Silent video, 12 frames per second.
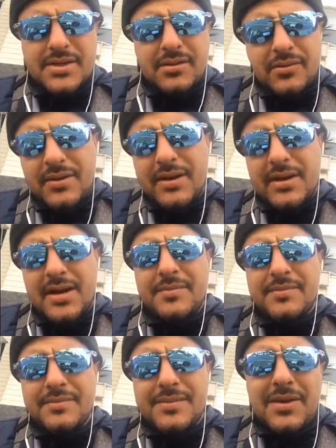باش نقول
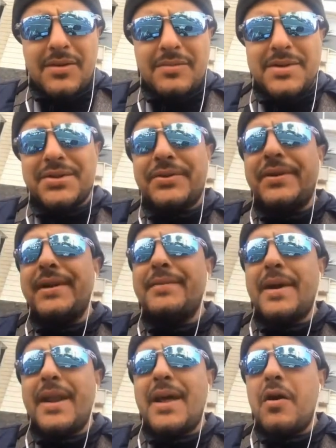كلام تو باش
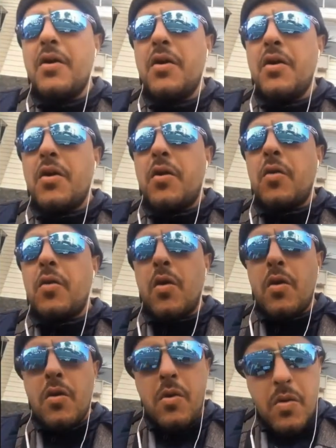تقول لي معناها
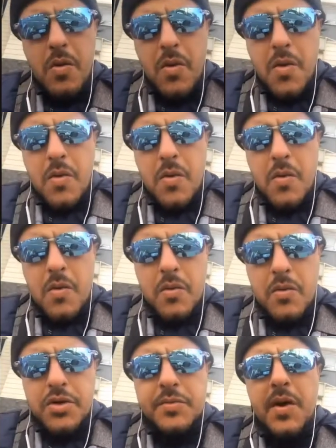و
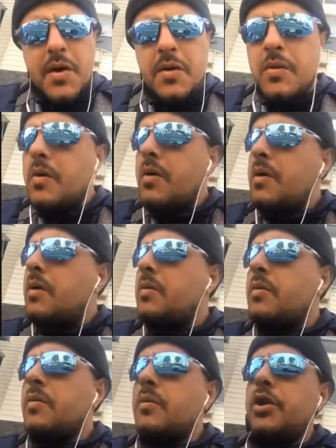وجماعة
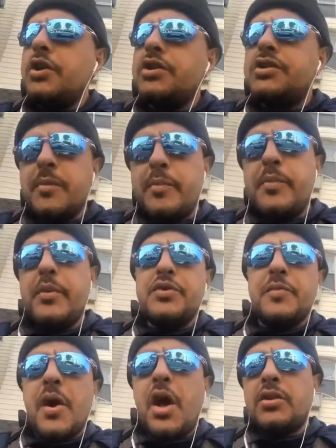واللي يسب
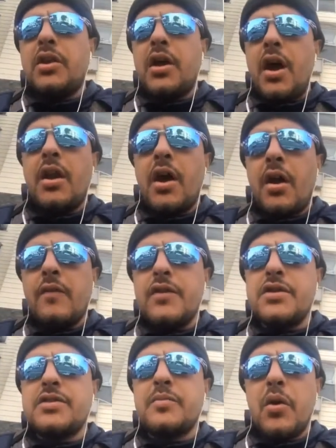لجماعتنا احنا على
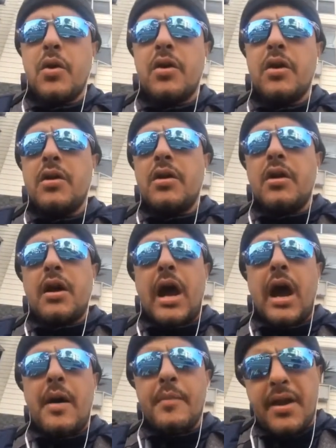الفيسبوك
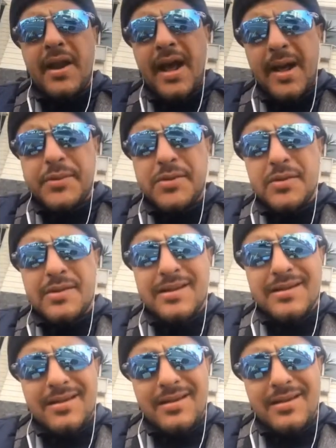عامين حبس